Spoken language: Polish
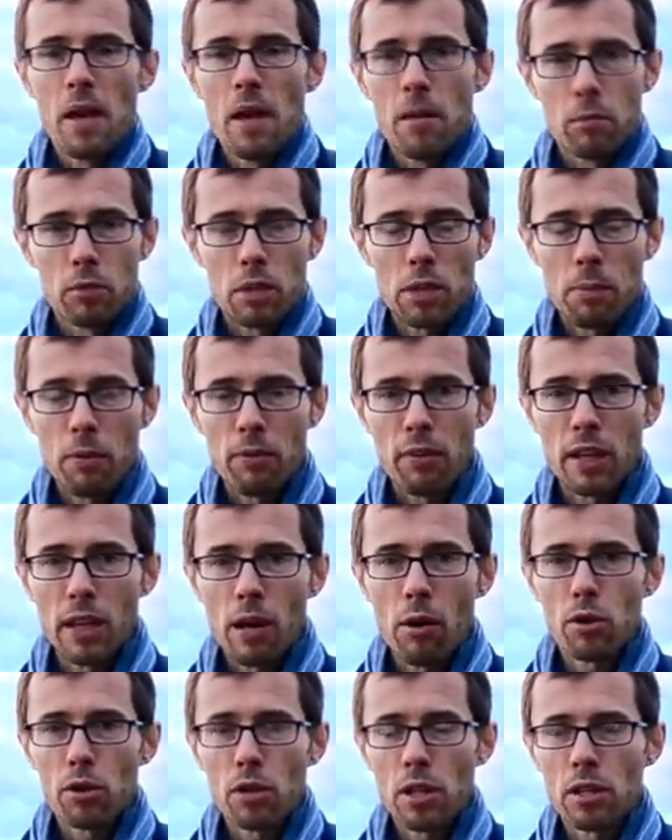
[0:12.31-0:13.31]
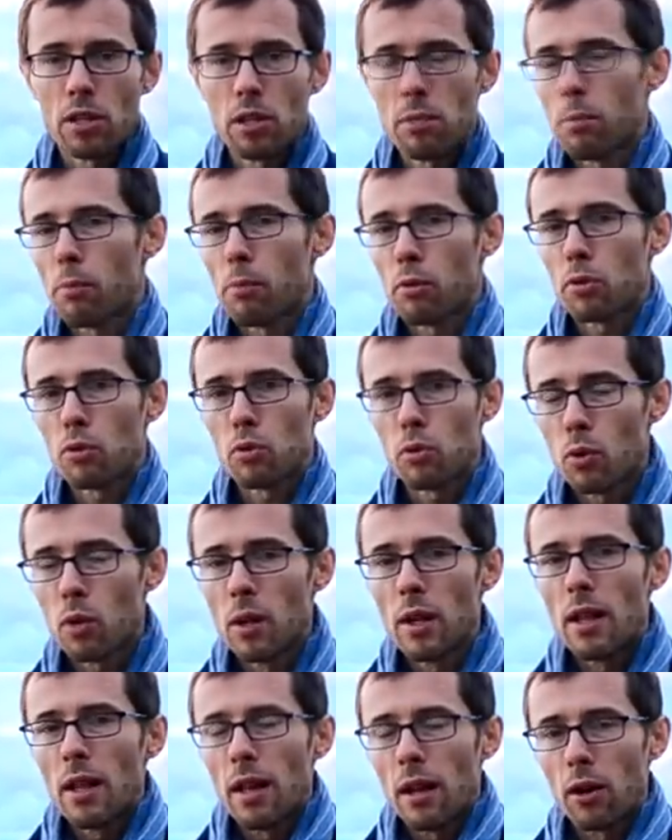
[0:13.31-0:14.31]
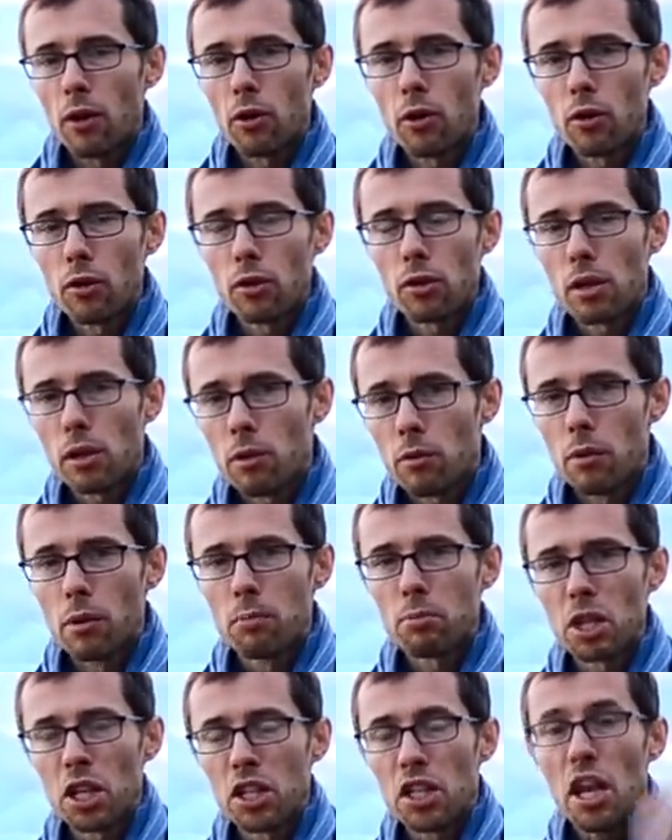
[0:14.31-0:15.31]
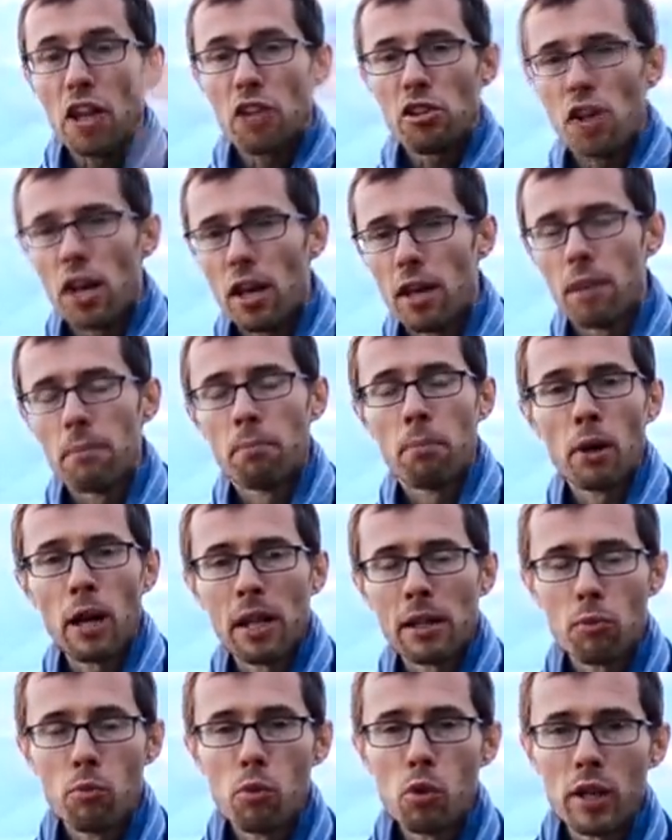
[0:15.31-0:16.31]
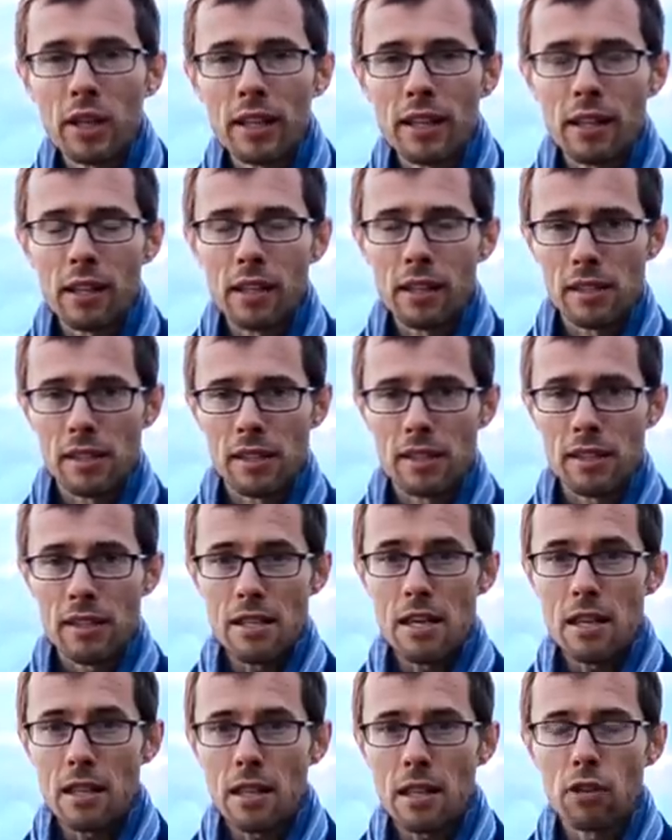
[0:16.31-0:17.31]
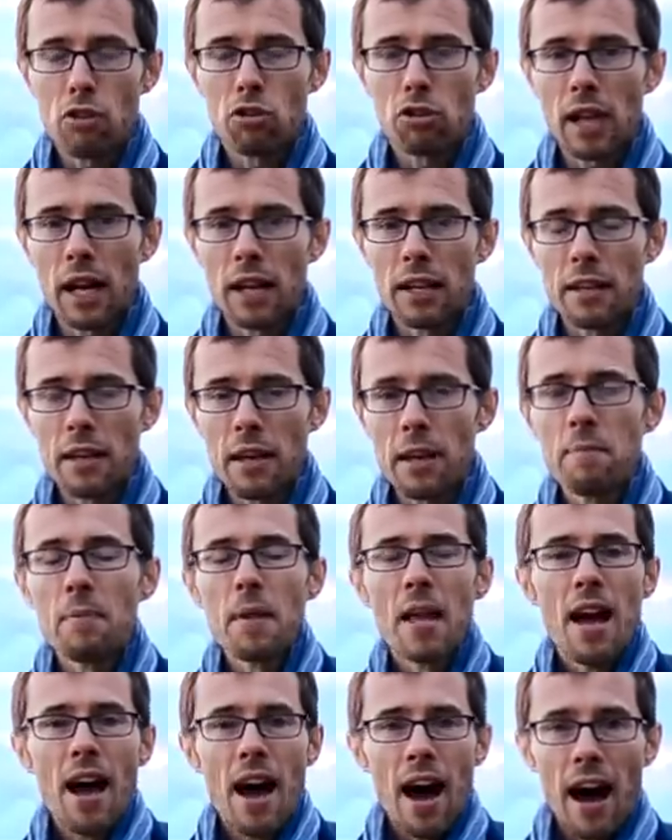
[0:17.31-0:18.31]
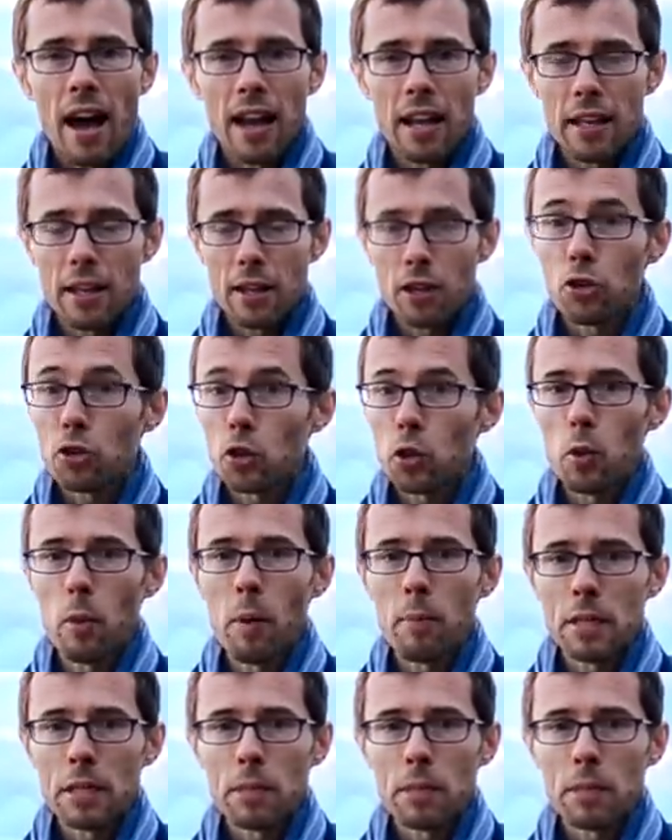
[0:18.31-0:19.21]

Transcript: bo zapowiadało się, że po prostu ono się przeniesie ponad chmury i zniknie totalnie, ale oto mam